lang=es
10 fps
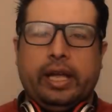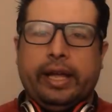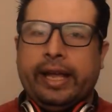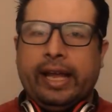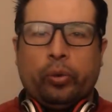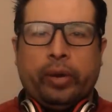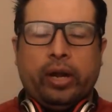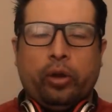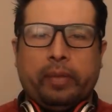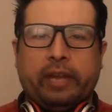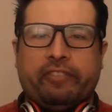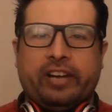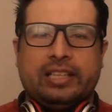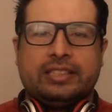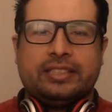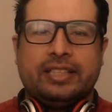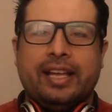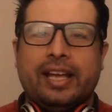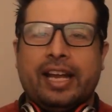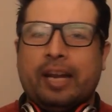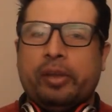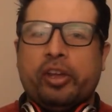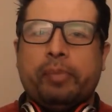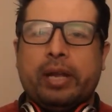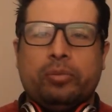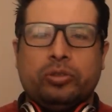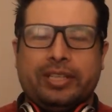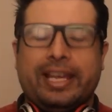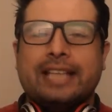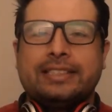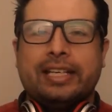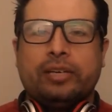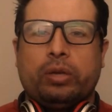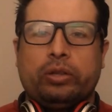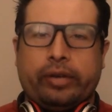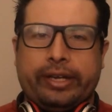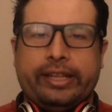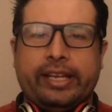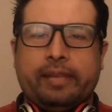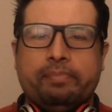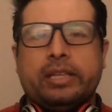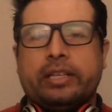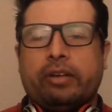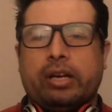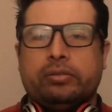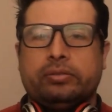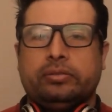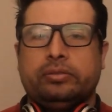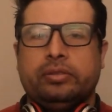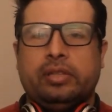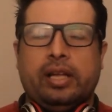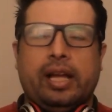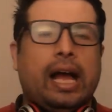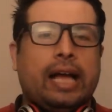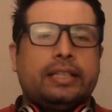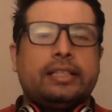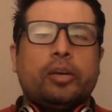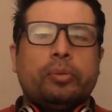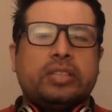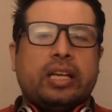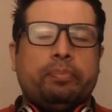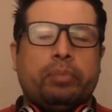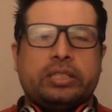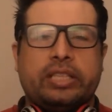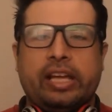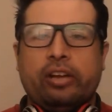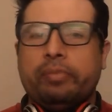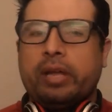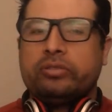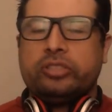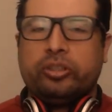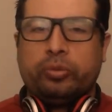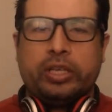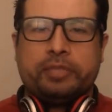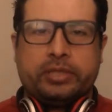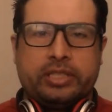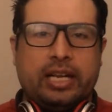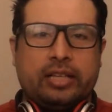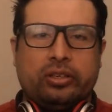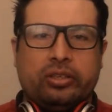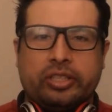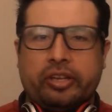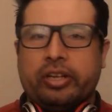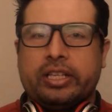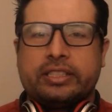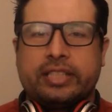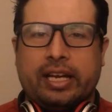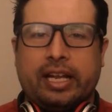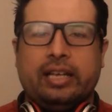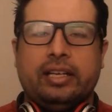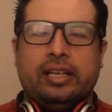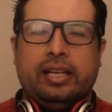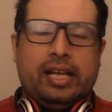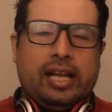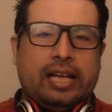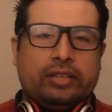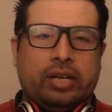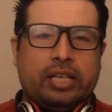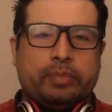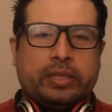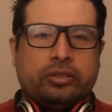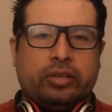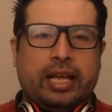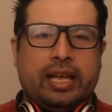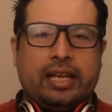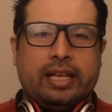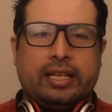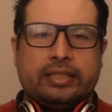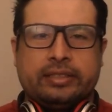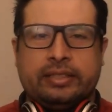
Hello, hello my friends. En el video de hoy veremos qué hacer cuando critican mi trabajo. Antes de comenzar, pues quiero enviar un saludo muy especial a todos los seguidores de este canal, a todas las personas